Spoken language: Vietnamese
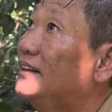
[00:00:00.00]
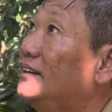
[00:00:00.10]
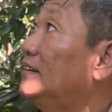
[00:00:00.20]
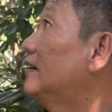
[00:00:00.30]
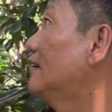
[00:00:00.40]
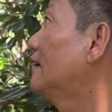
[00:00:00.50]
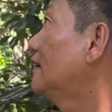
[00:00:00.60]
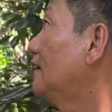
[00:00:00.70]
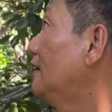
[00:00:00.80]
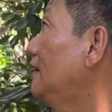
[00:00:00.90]
vì
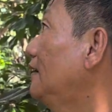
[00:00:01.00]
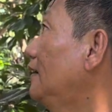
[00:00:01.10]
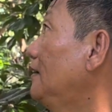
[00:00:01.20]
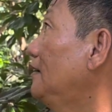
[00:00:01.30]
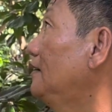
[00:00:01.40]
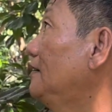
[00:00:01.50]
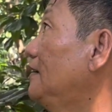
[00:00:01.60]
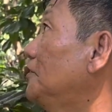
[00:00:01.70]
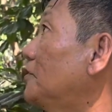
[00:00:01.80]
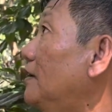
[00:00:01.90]
à,
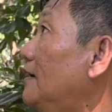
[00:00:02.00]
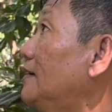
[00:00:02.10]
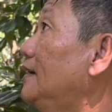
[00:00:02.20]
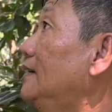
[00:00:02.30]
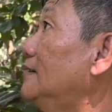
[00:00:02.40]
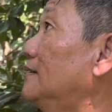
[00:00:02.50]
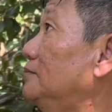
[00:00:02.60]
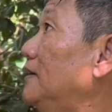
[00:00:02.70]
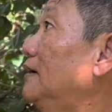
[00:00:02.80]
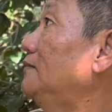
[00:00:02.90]
nếu có gì được
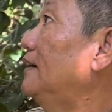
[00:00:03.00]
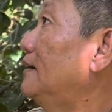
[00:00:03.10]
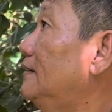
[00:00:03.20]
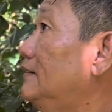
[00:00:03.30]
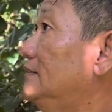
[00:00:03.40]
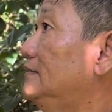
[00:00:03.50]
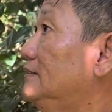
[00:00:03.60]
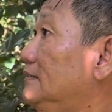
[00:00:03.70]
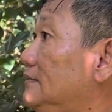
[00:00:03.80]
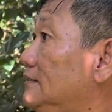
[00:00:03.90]
nó mới mà
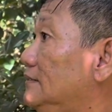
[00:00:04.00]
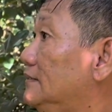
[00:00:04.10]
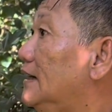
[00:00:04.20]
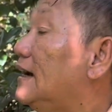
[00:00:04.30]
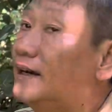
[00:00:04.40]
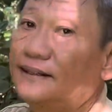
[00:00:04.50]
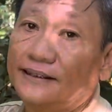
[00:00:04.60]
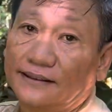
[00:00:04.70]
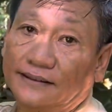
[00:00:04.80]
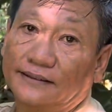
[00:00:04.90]
gắn kết
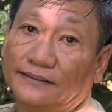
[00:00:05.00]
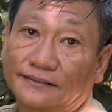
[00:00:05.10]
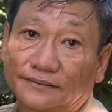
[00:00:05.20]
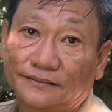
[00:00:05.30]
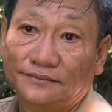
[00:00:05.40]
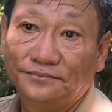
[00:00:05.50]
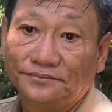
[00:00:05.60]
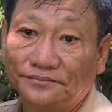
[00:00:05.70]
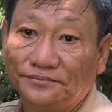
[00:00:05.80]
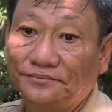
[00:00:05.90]
hơn dạ dạ
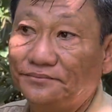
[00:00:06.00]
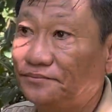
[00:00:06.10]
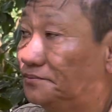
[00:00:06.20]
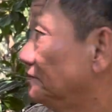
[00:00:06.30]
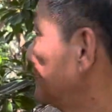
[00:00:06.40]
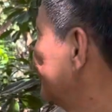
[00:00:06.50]
đúng rồi cái cây này mình